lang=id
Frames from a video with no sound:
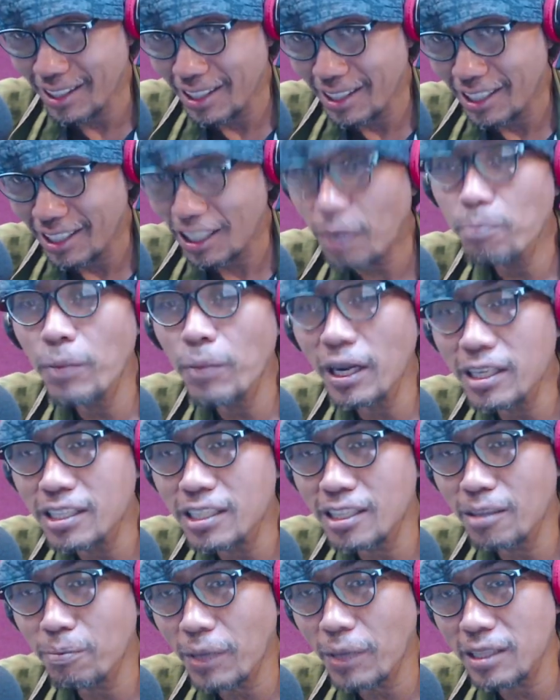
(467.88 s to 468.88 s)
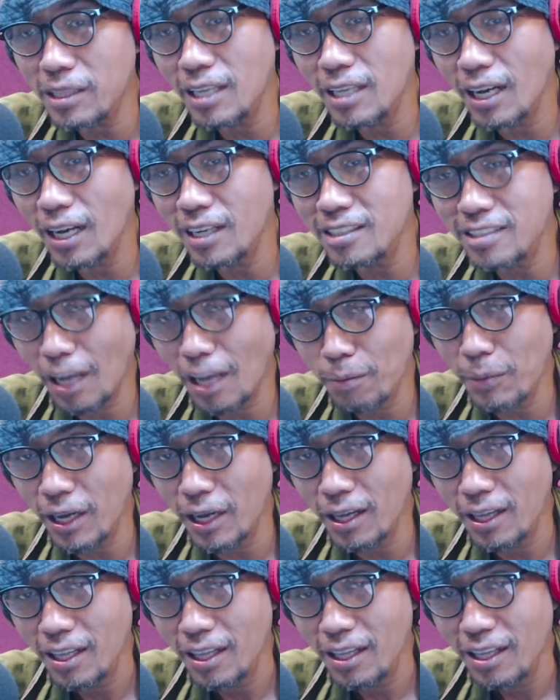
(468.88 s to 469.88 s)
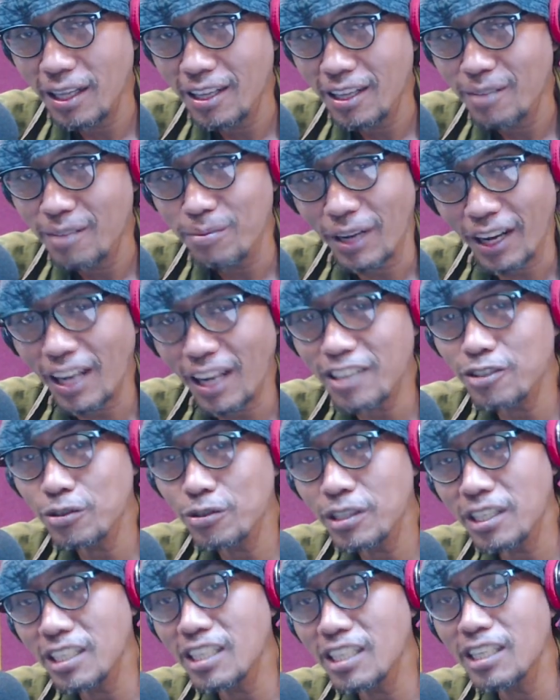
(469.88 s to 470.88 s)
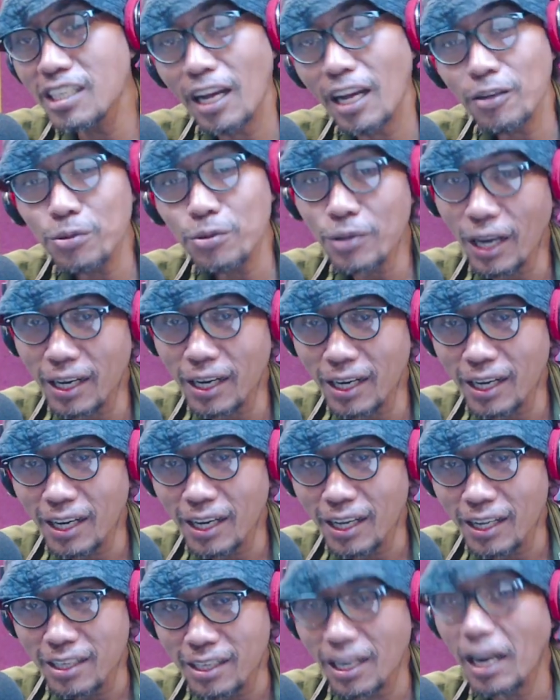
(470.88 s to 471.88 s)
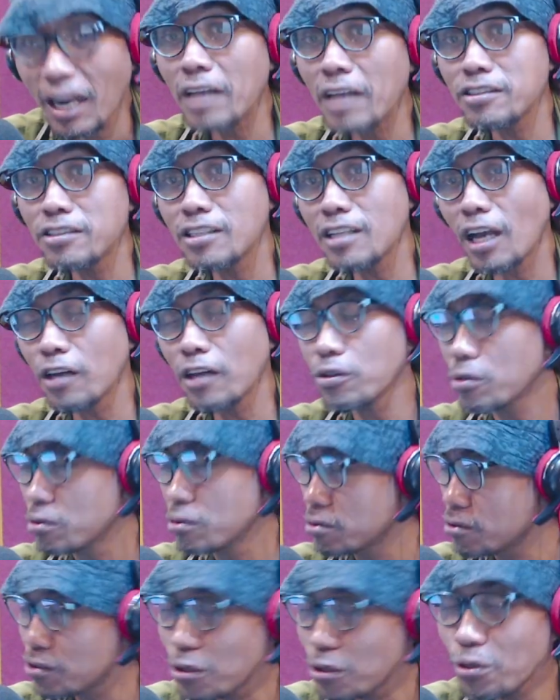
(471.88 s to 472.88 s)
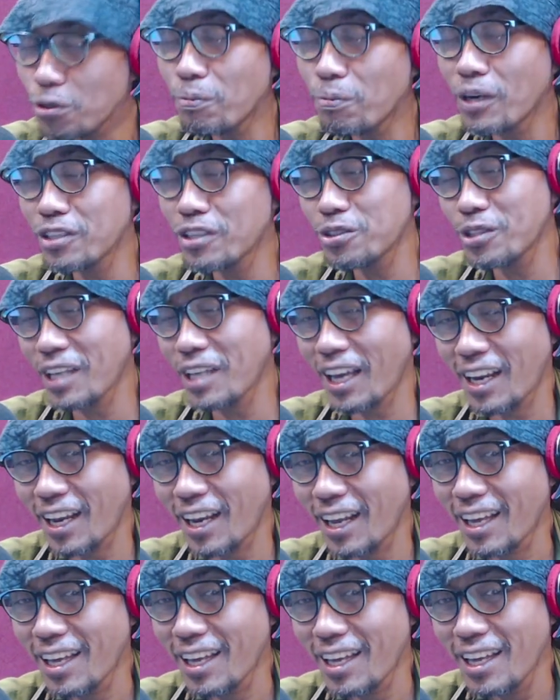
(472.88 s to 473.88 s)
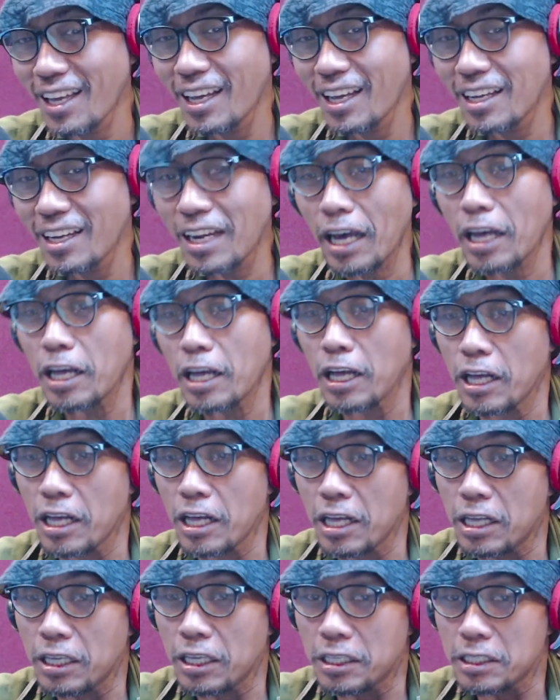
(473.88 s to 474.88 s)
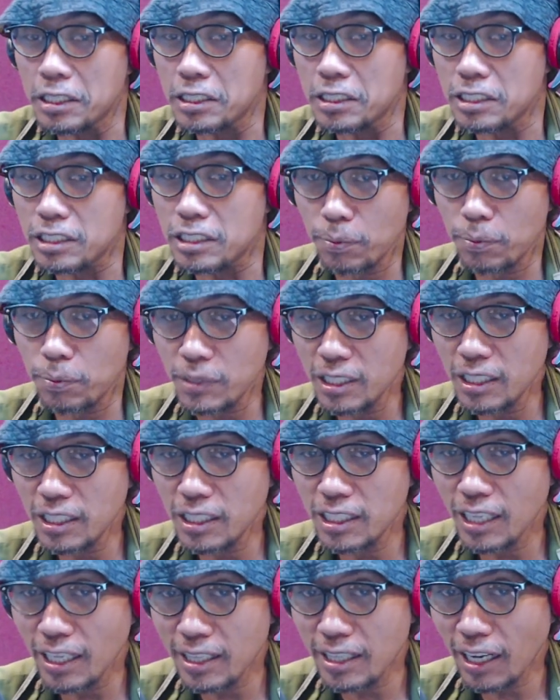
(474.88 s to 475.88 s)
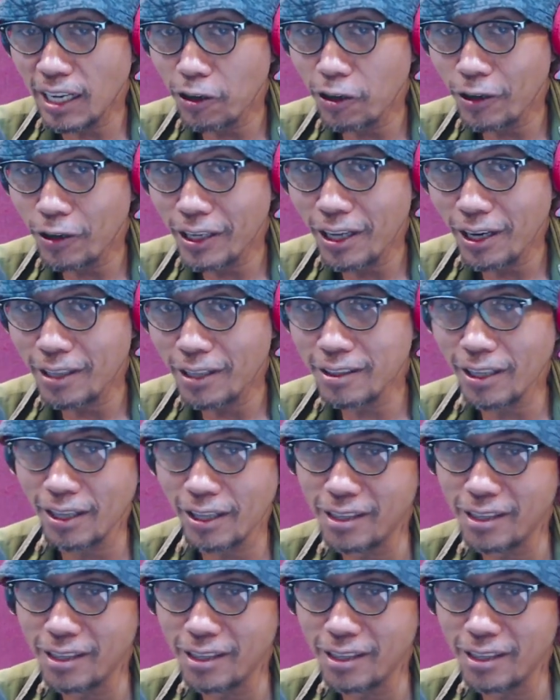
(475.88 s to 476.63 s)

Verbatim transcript: kembali ke tempat yang sama. Maka studi ini dilakukan dan hasilnya cukup mengejutkan. Nah, seperti dikatakan oleh Galante,